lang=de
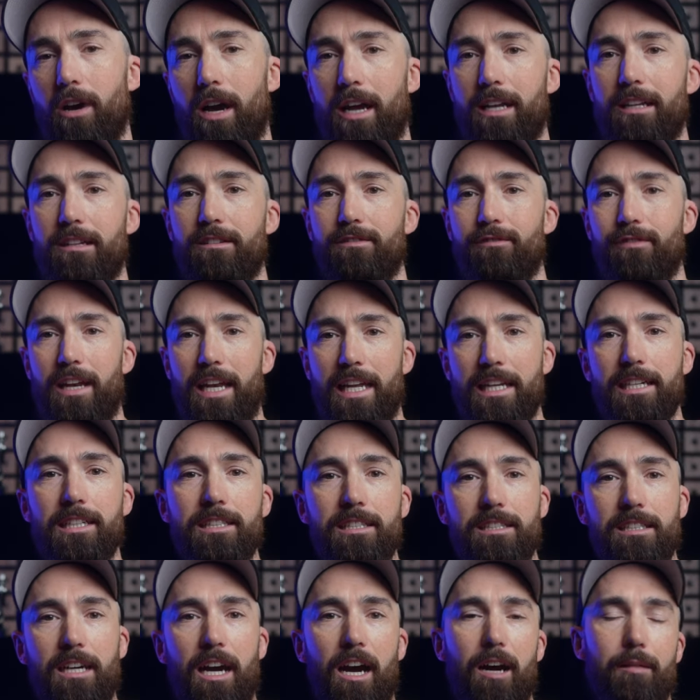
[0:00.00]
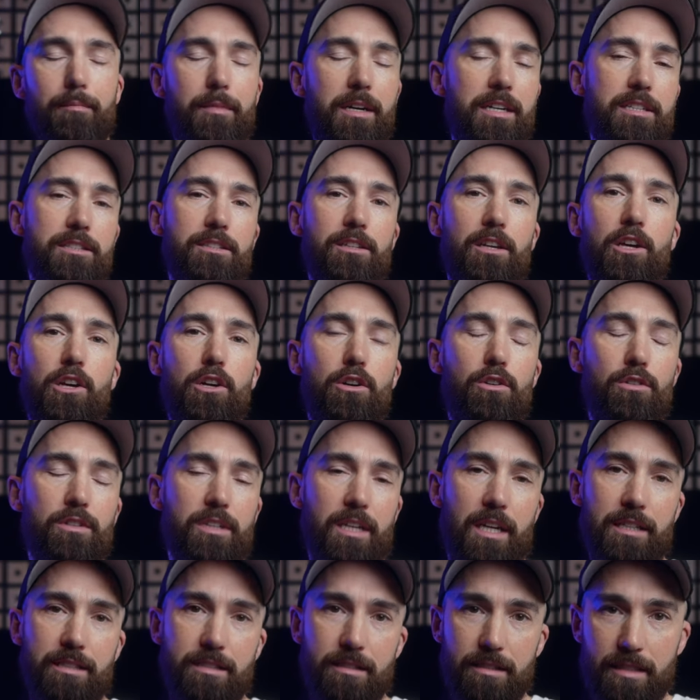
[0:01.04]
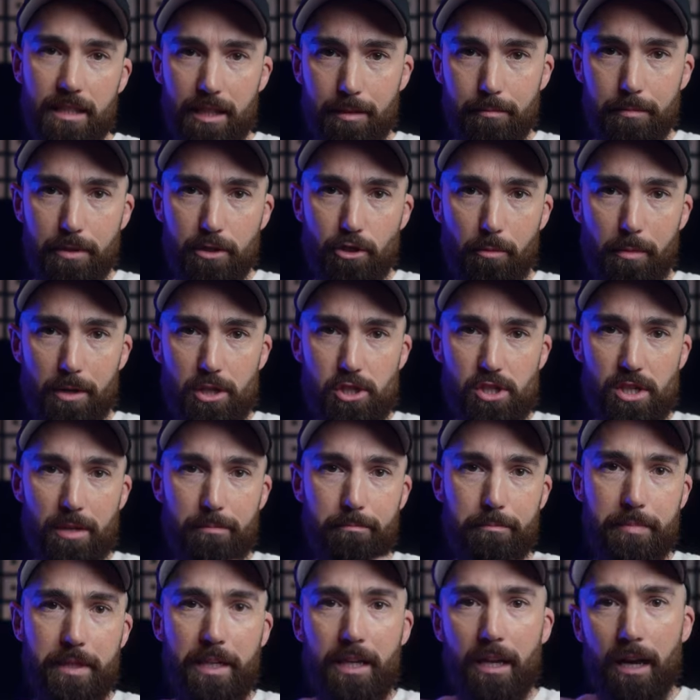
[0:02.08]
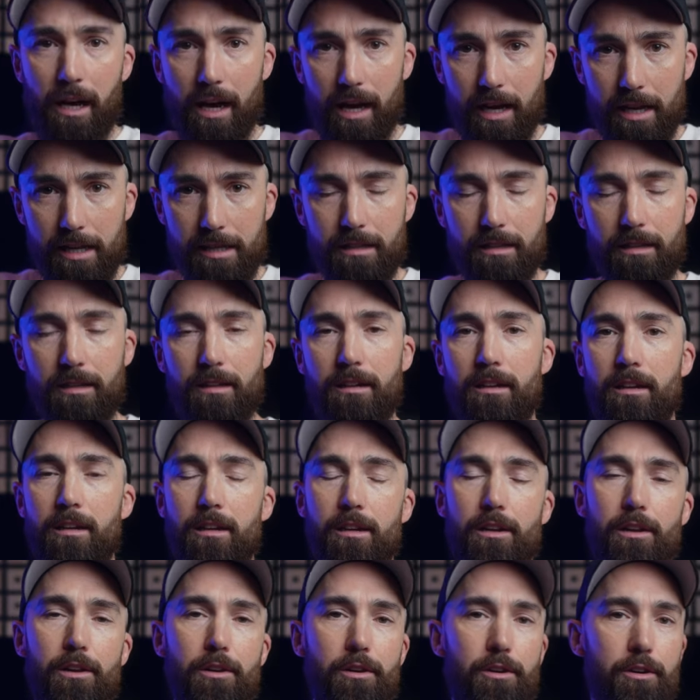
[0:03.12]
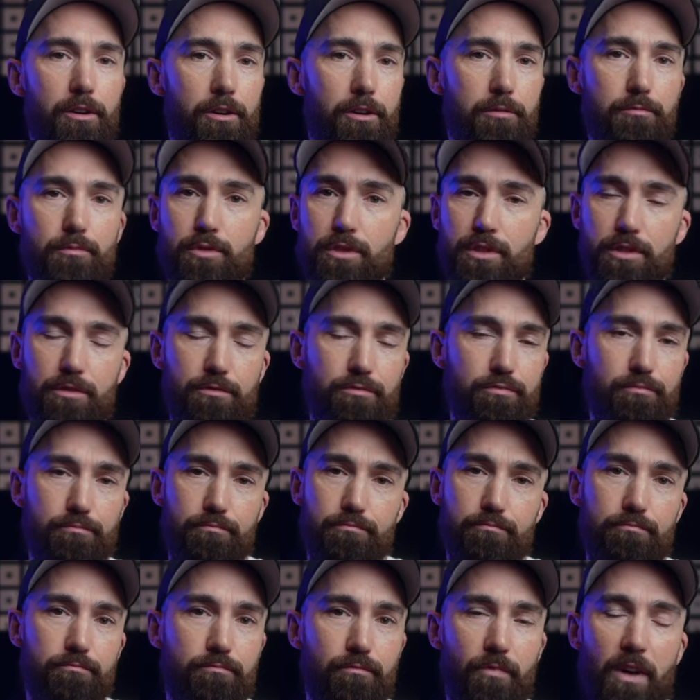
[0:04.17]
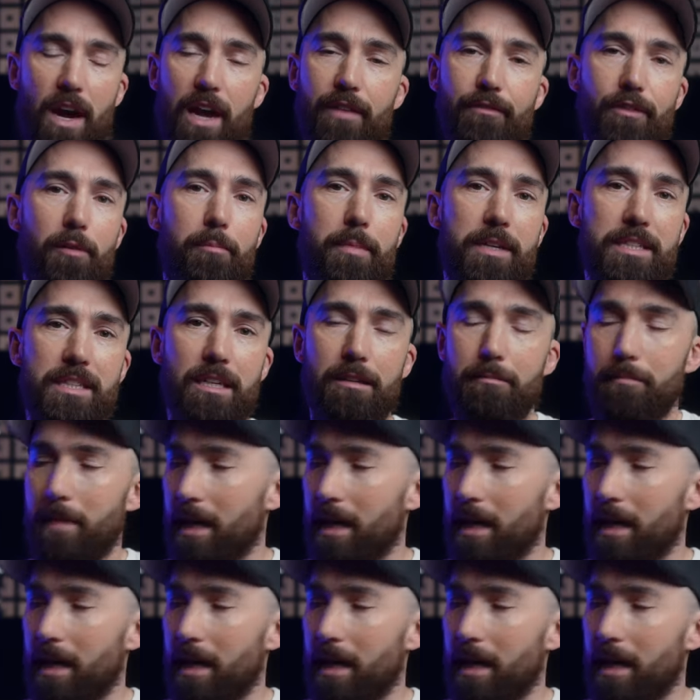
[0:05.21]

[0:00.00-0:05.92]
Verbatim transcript: einen verlängerten Arm hast und kannst den Gimbal nochmal stabiler halten. Ähm, und das war einfach besser in